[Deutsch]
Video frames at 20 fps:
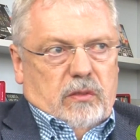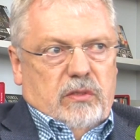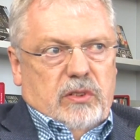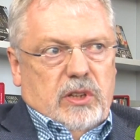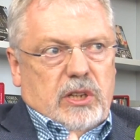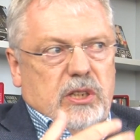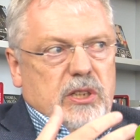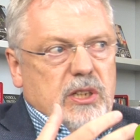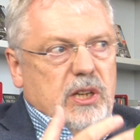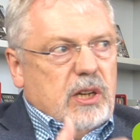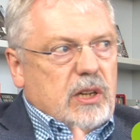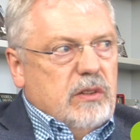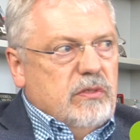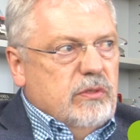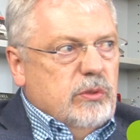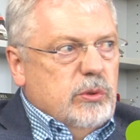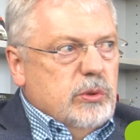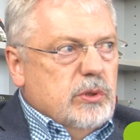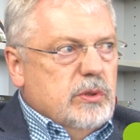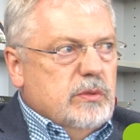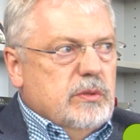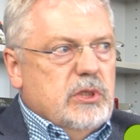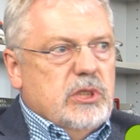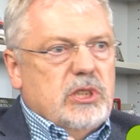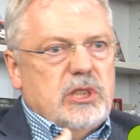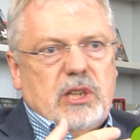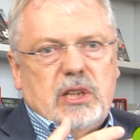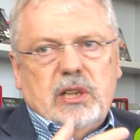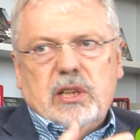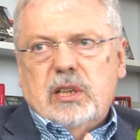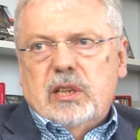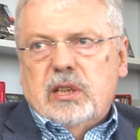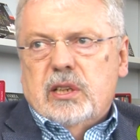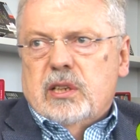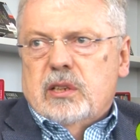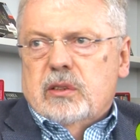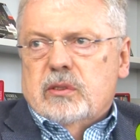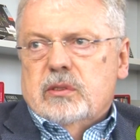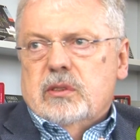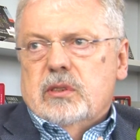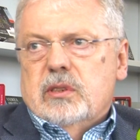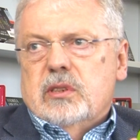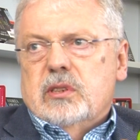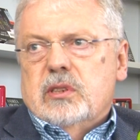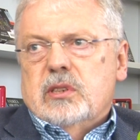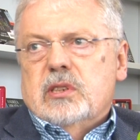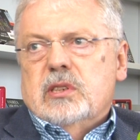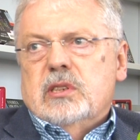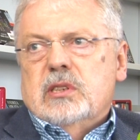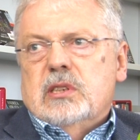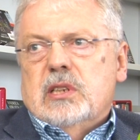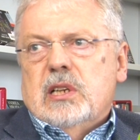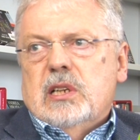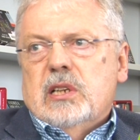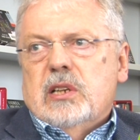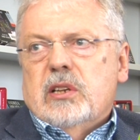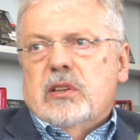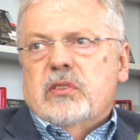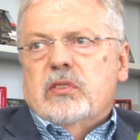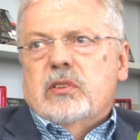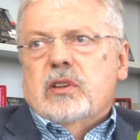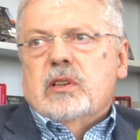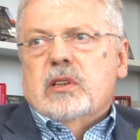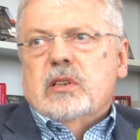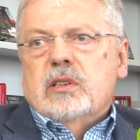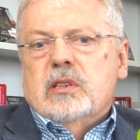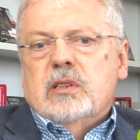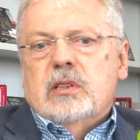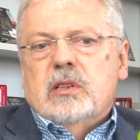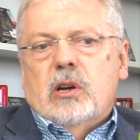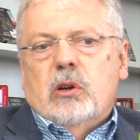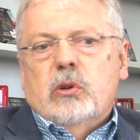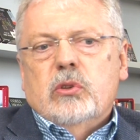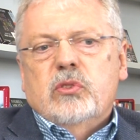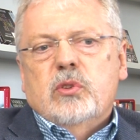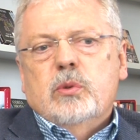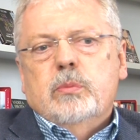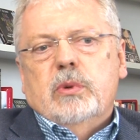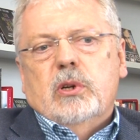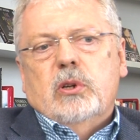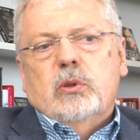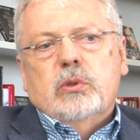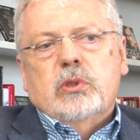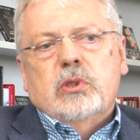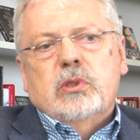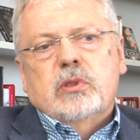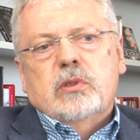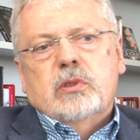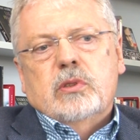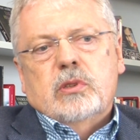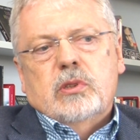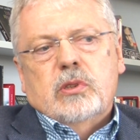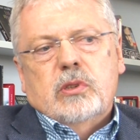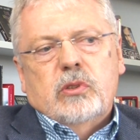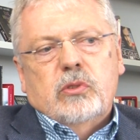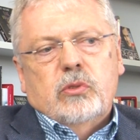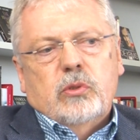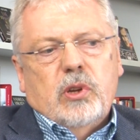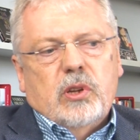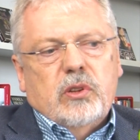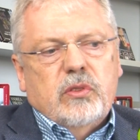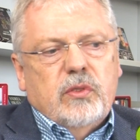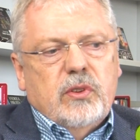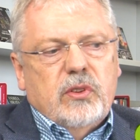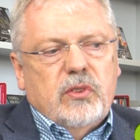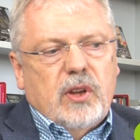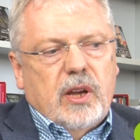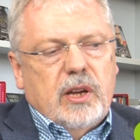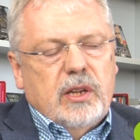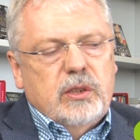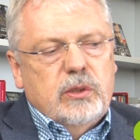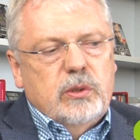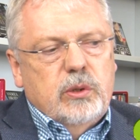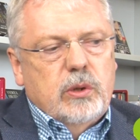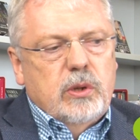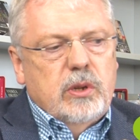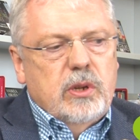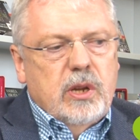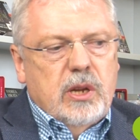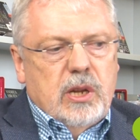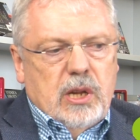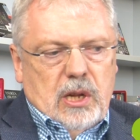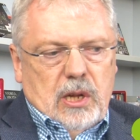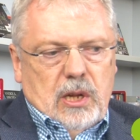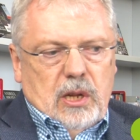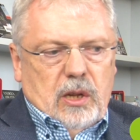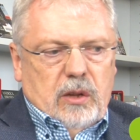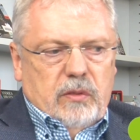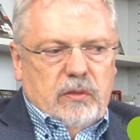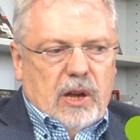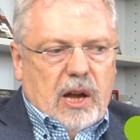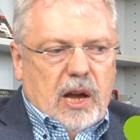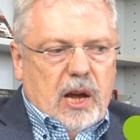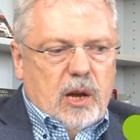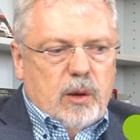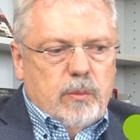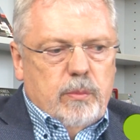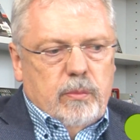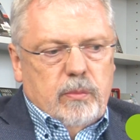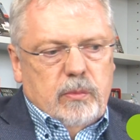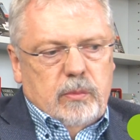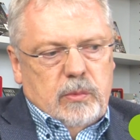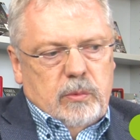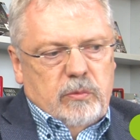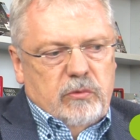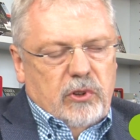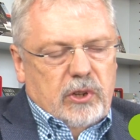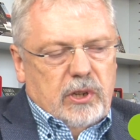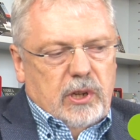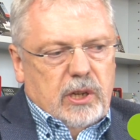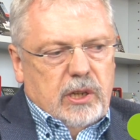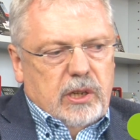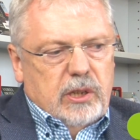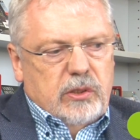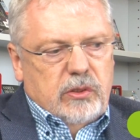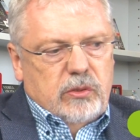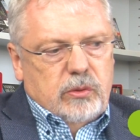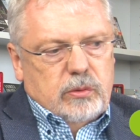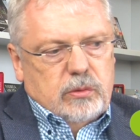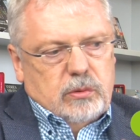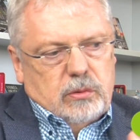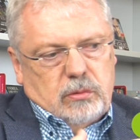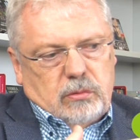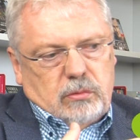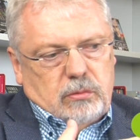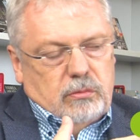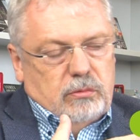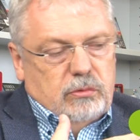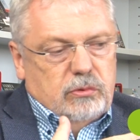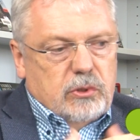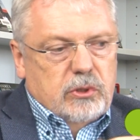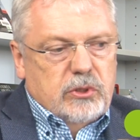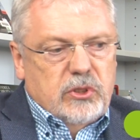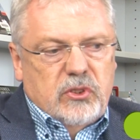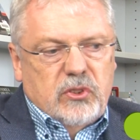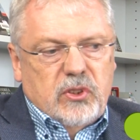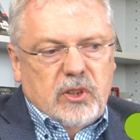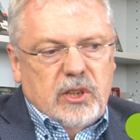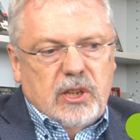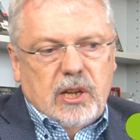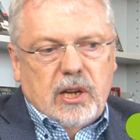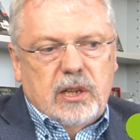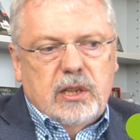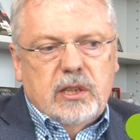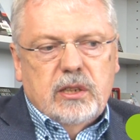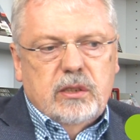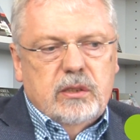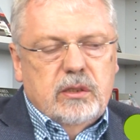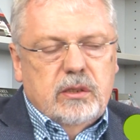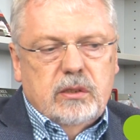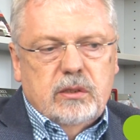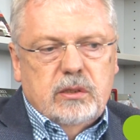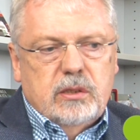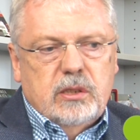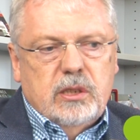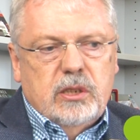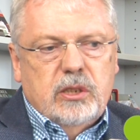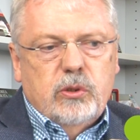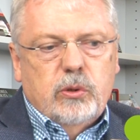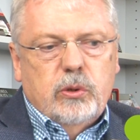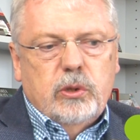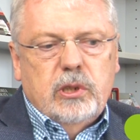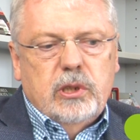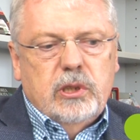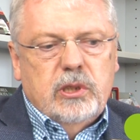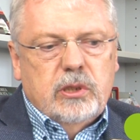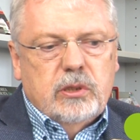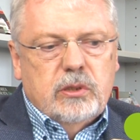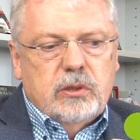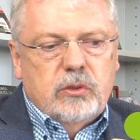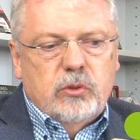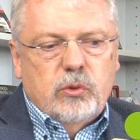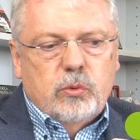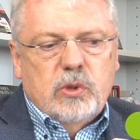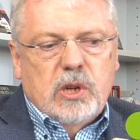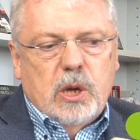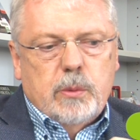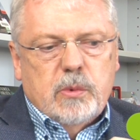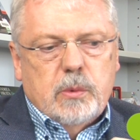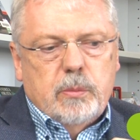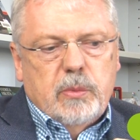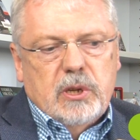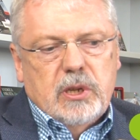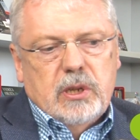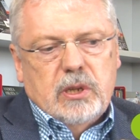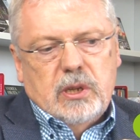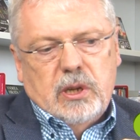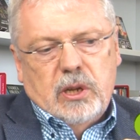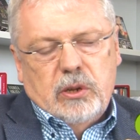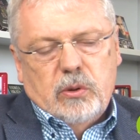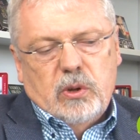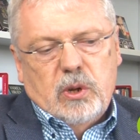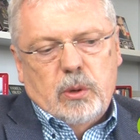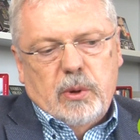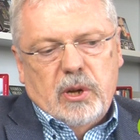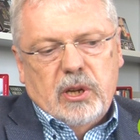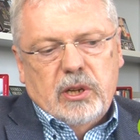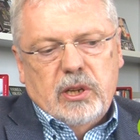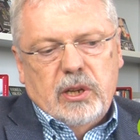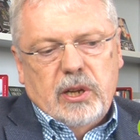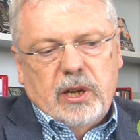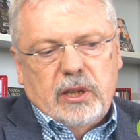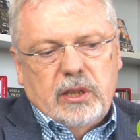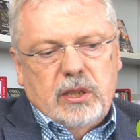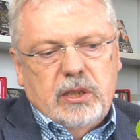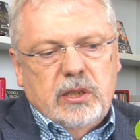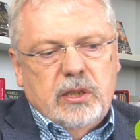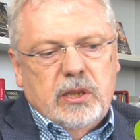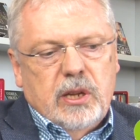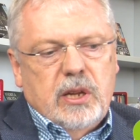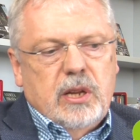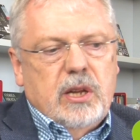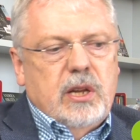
Windkraft, Photovoltaik und äh, all das da ausgebaut, äh, sodass wir sagen können, wir haben im Vergleich zu vor zehn Jahren eine deutliche Zunahme bei erneuerbaren Energien